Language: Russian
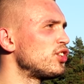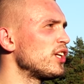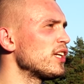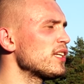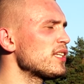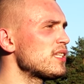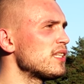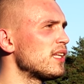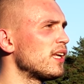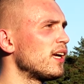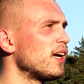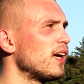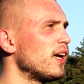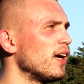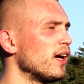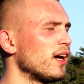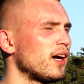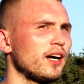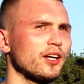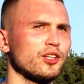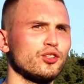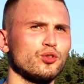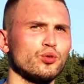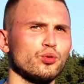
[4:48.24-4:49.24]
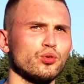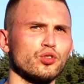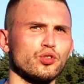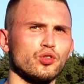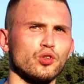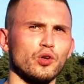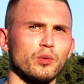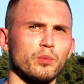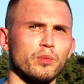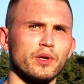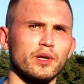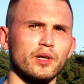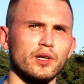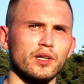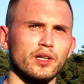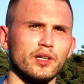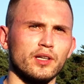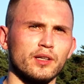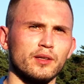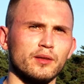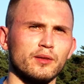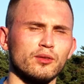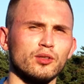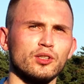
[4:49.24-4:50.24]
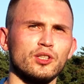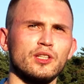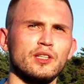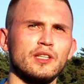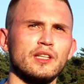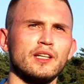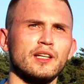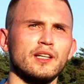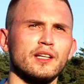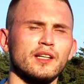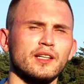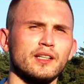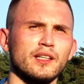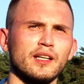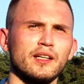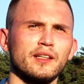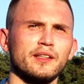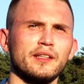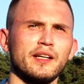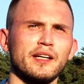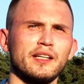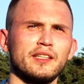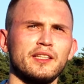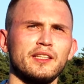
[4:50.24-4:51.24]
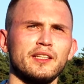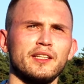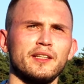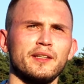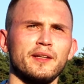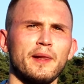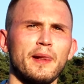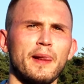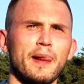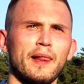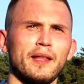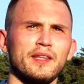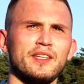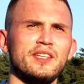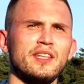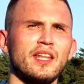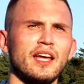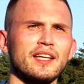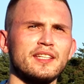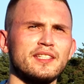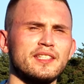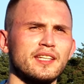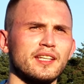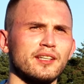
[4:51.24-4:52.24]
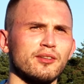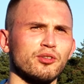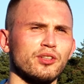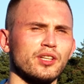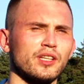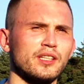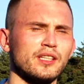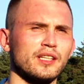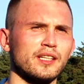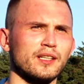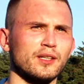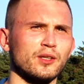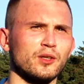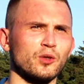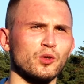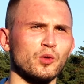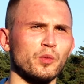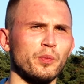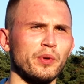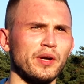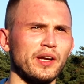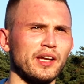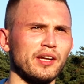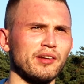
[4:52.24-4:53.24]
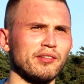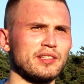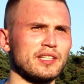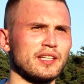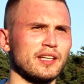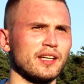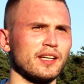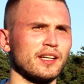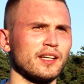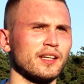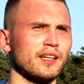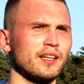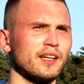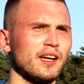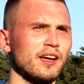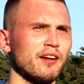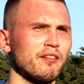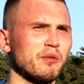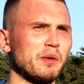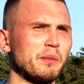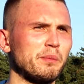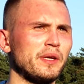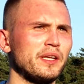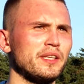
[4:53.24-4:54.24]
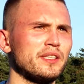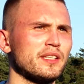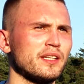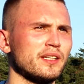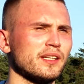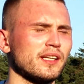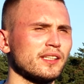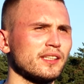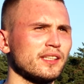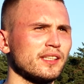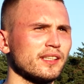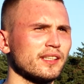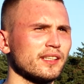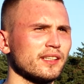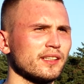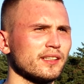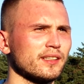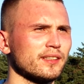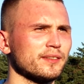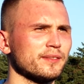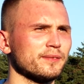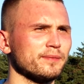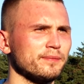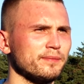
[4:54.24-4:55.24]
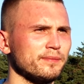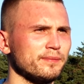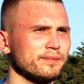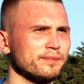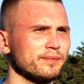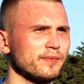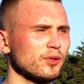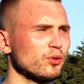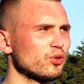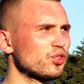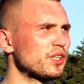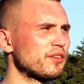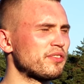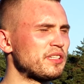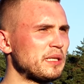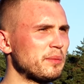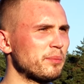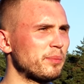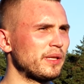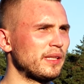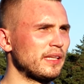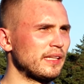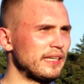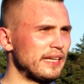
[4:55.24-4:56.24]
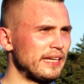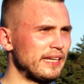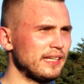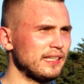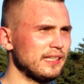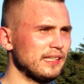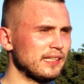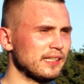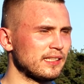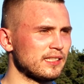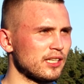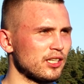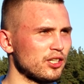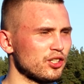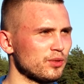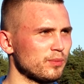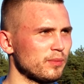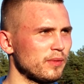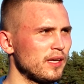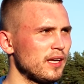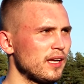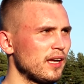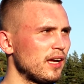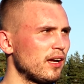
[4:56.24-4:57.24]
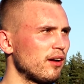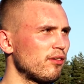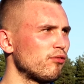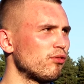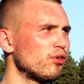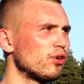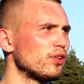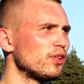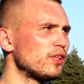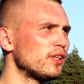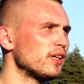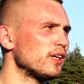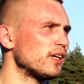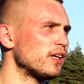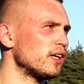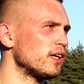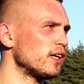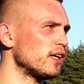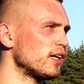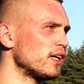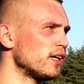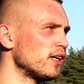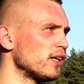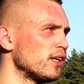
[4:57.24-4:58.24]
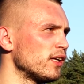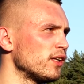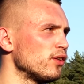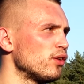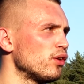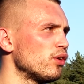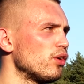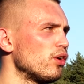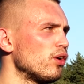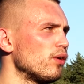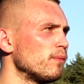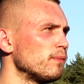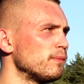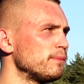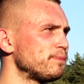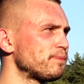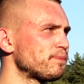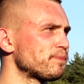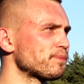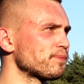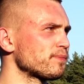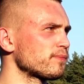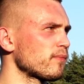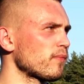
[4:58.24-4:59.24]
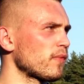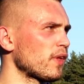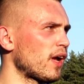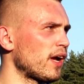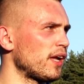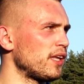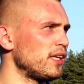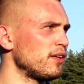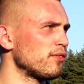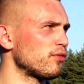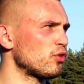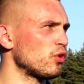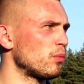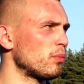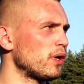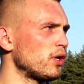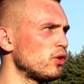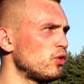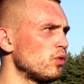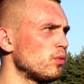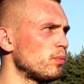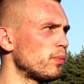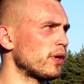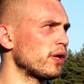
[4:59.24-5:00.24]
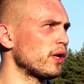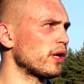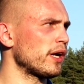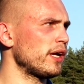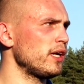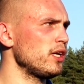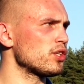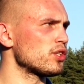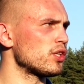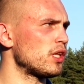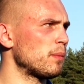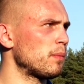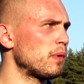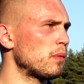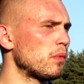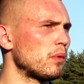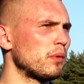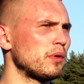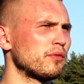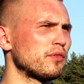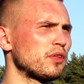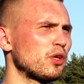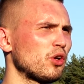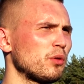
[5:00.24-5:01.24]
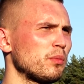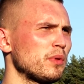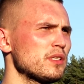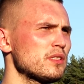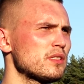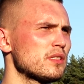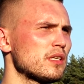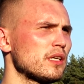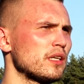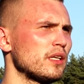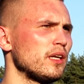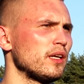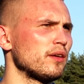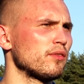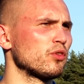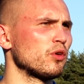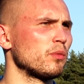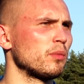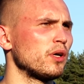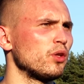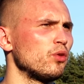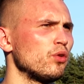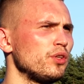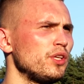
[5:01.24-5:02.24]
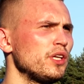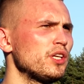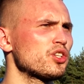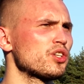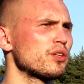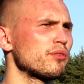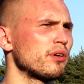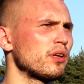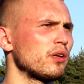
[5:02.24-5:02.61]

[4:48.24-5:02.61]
честно, хочу, чтобы вот э, как- как-то династия вот эта Купреевская в моменте как-то уже всем поднадоела, так сказать. Вот, э, но они в том году проиграли же, да, по-моему, второе место заняли в том году. Ника же